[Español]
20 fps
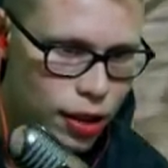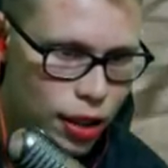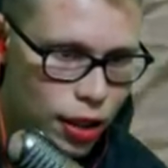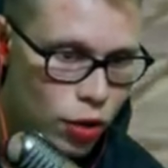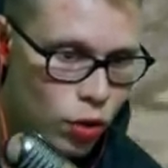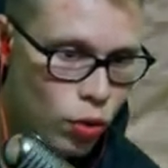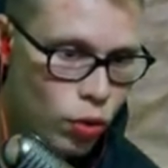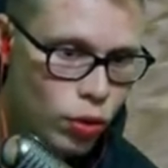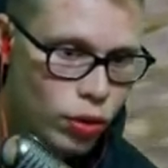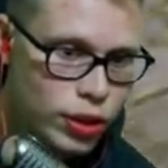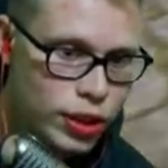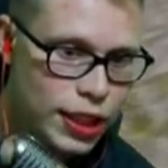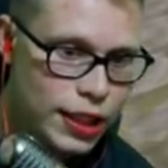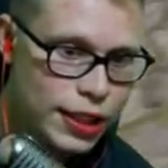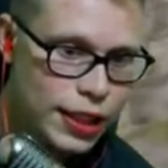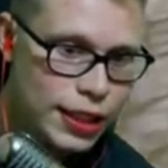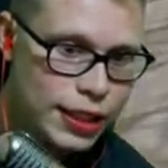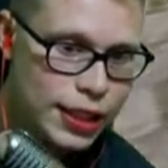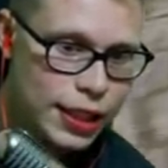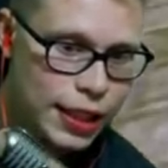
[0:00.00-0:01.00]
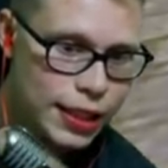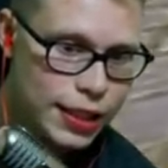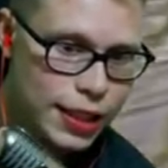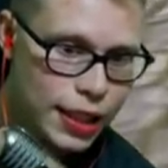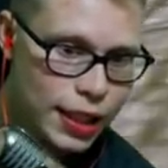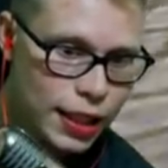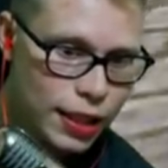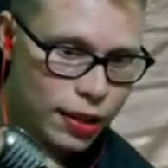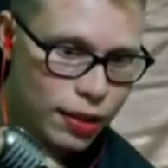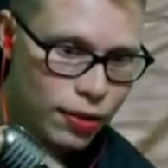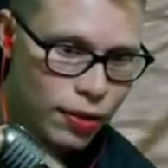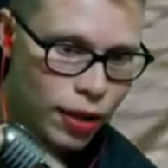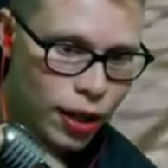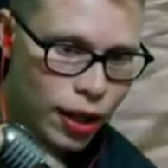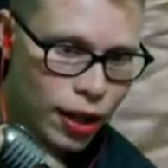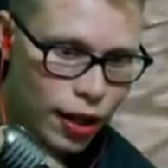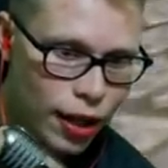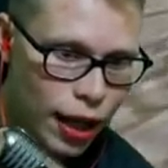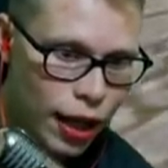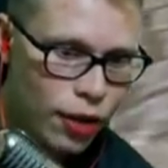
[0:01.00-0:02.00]
No, si es el sin skin,
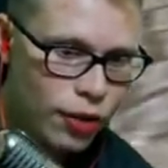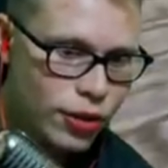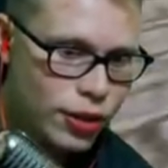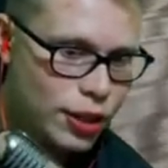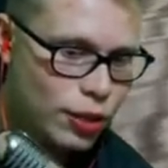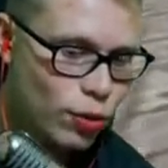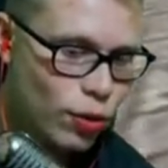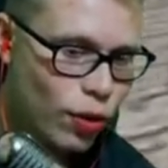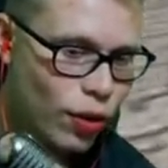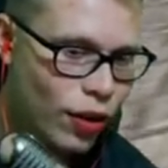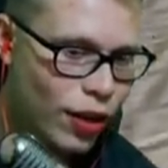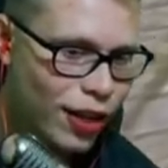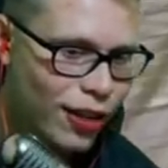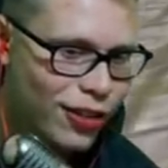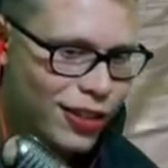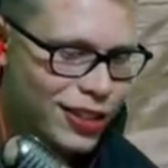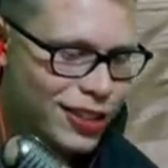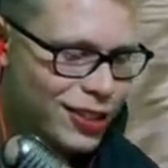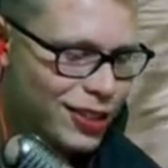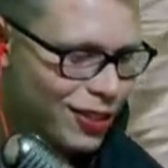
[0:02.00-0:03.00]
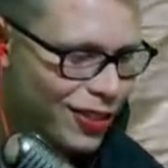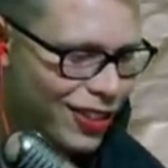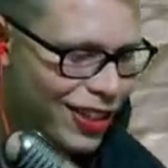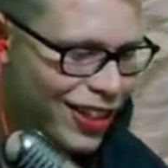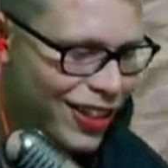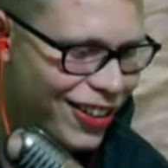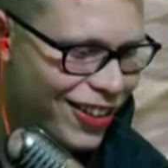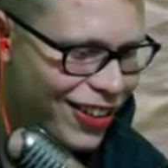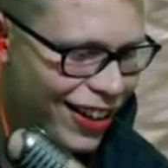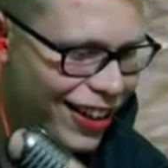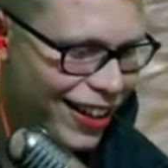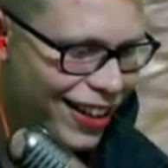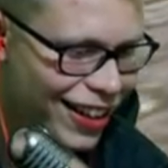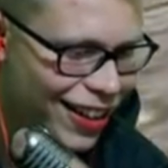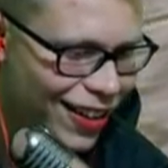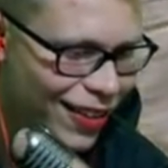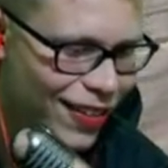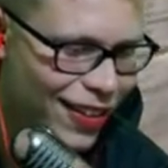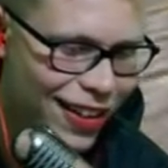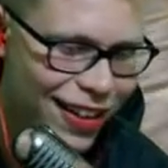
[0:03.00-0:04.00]
güey. Ah, no, si es un conejo, si es un conejo. Ya, ya
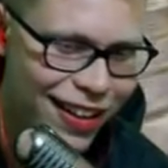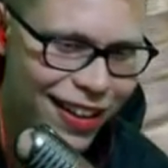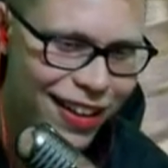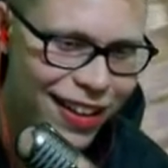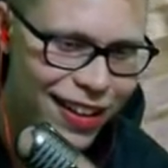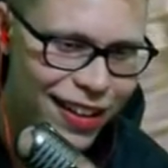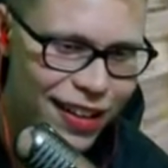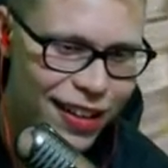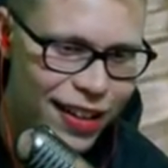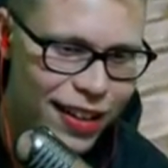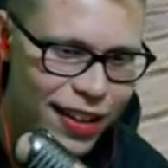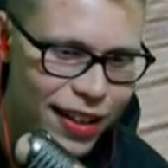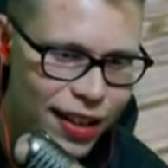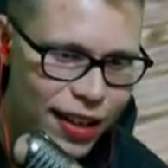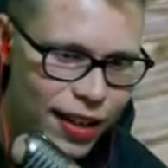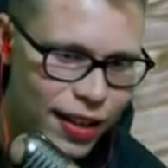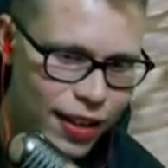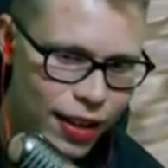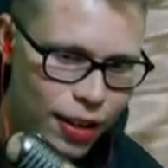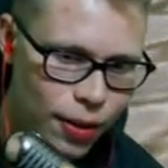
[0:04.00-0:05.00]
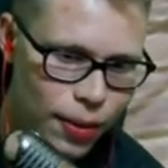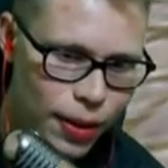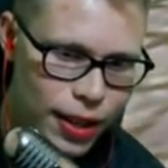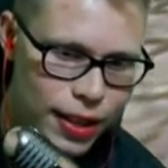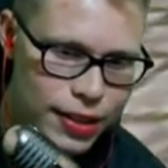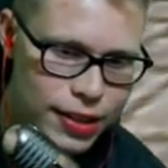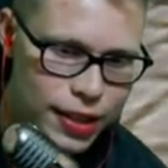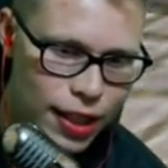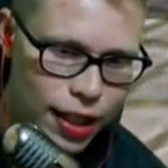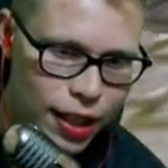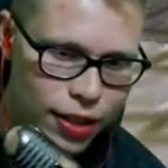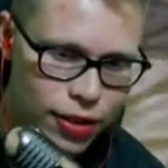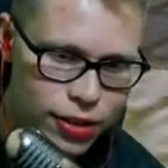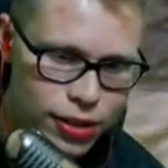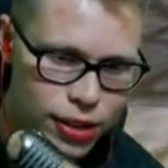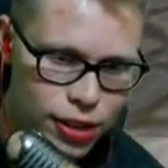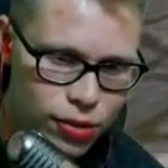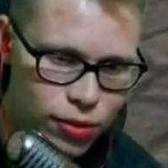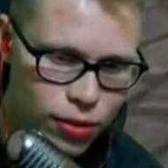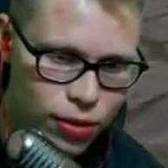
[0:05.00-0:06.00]
lo vi. Ya lo vi desde lejos,
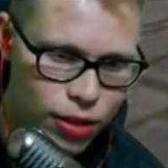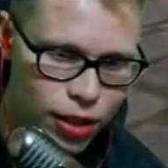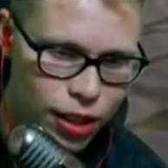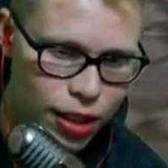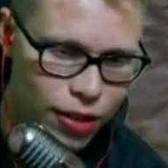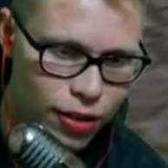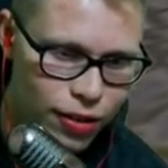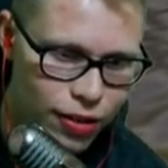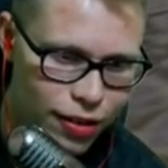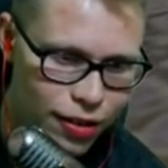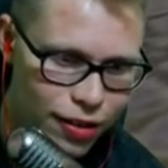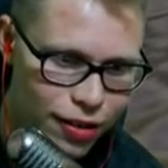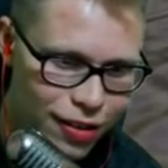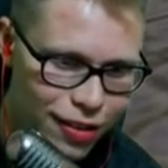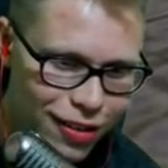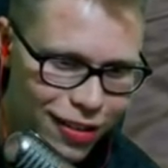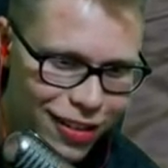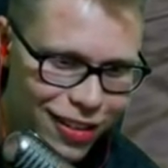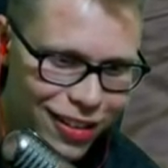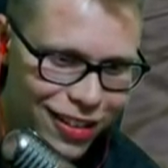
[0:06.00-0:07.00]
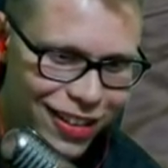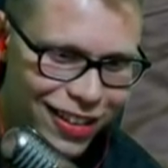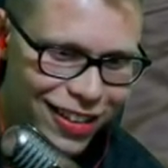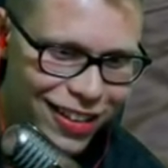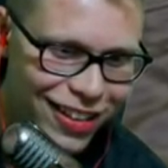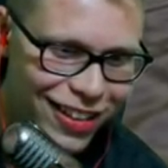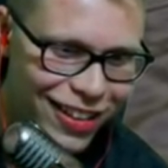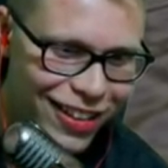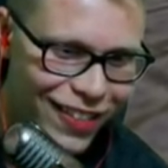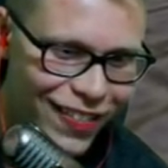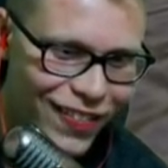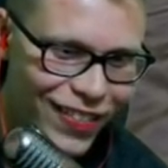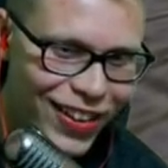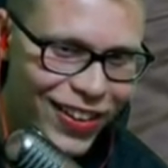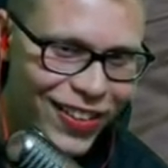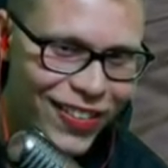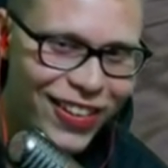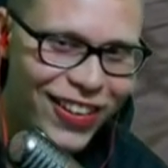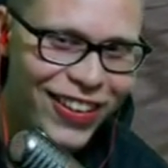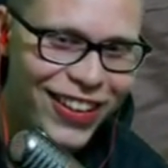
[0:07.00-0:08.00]
si es un conejo.
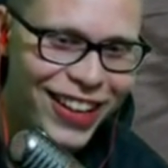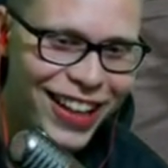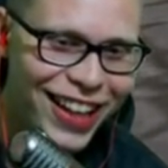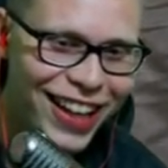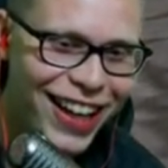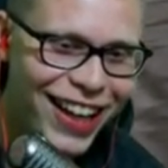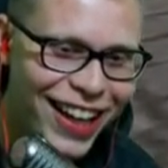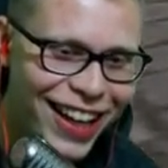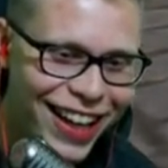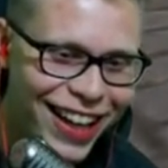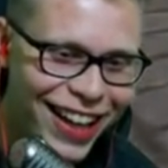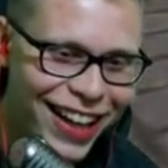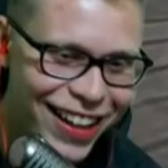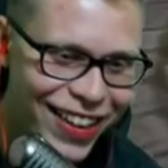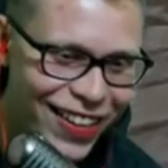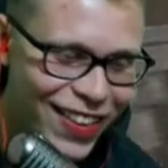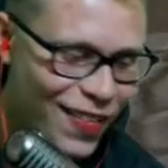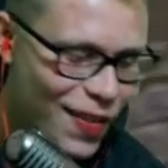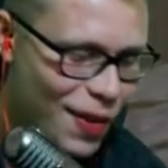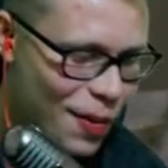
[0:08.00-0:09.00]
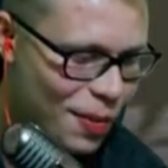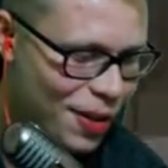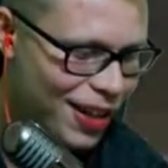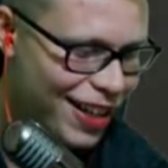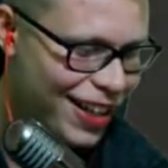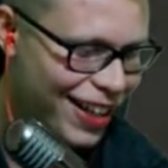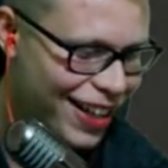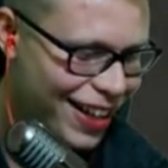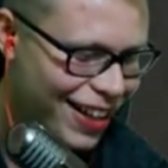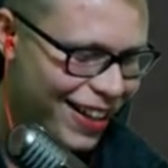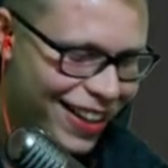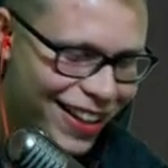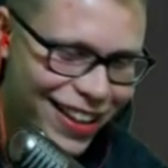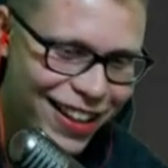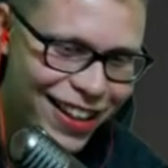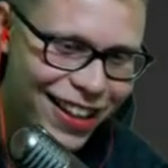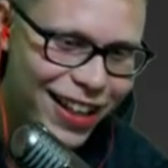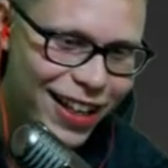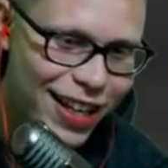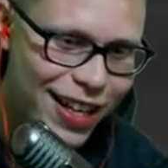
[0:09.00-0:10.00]
Pero bueno, ya creo que va a morir.
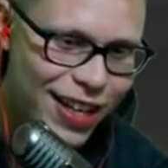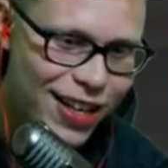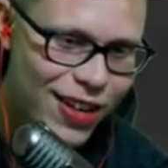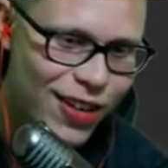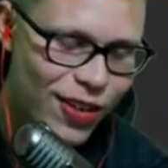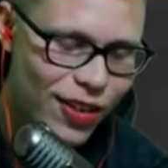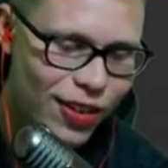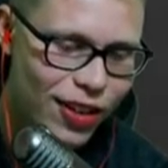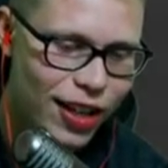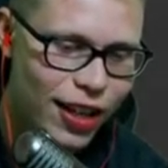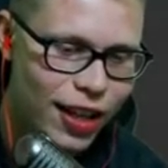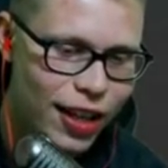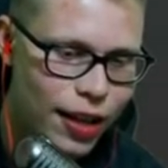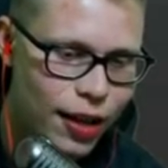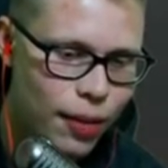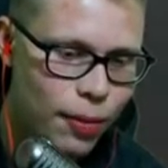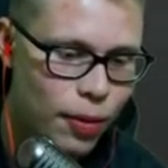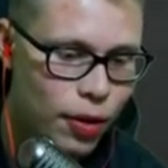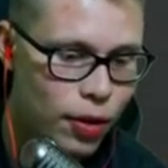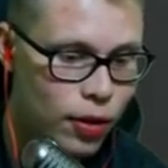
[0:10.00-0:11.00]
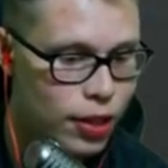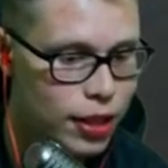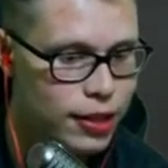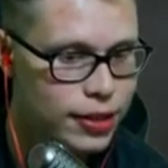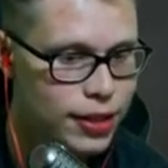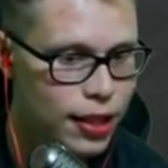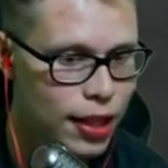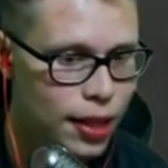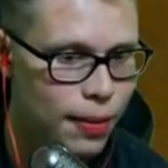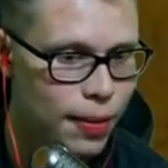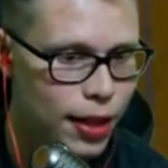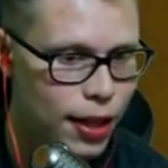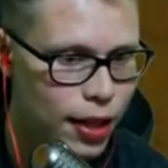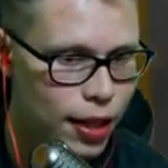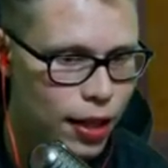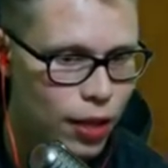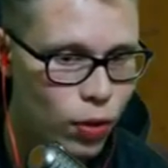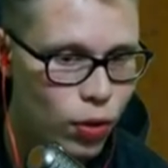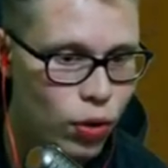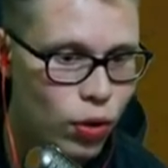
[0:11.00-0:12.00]
No creo que... Bueno, quién sabe, ¿eh?
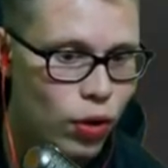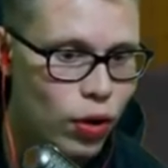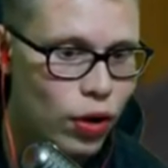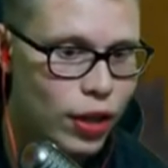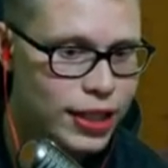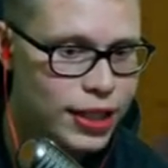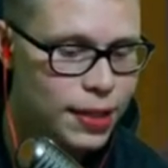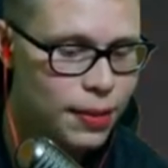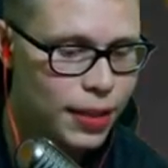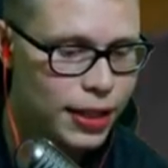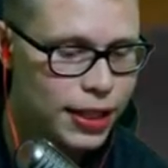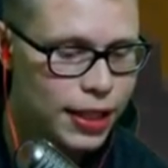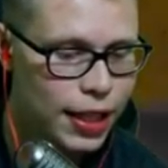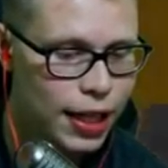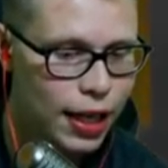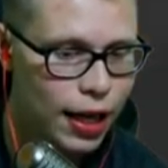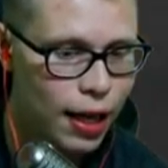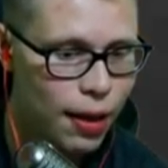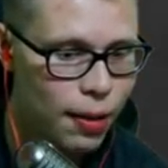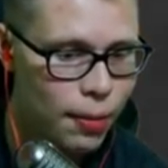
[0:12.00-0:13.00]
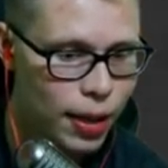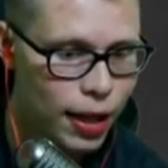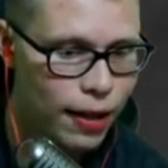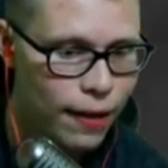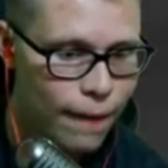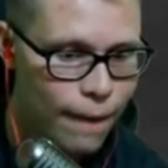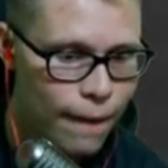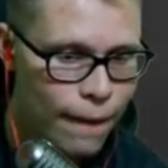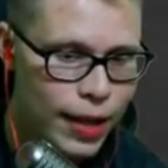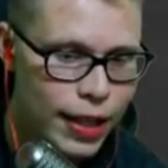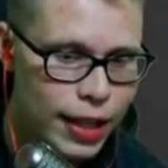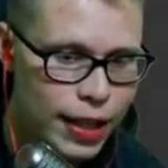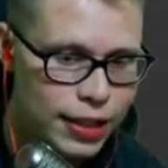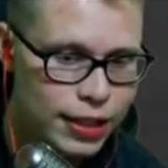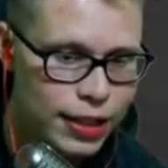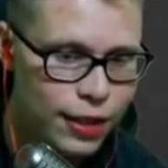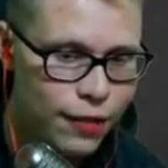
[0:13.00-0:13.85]
No, yo creo que sí va a tener arma. Y este